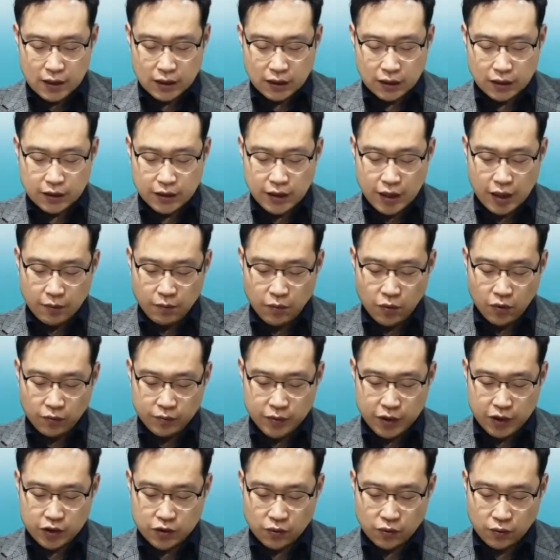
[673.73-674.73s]
그의
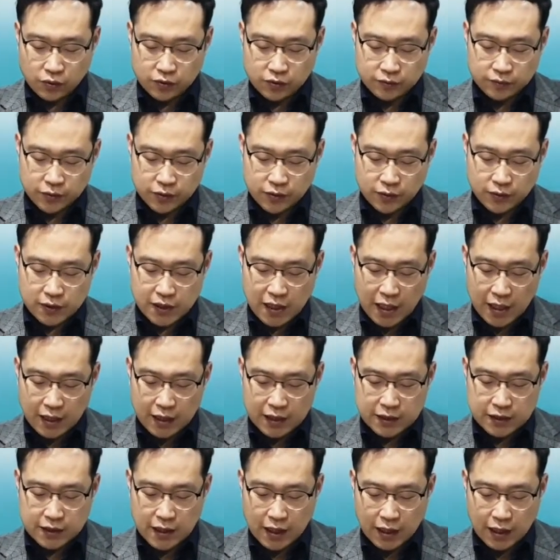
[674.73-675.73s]
몸이 조금도
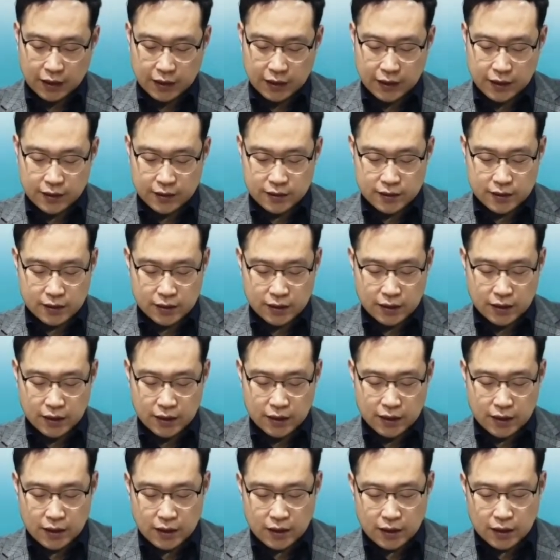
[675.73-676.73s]
상하지 아니하였으니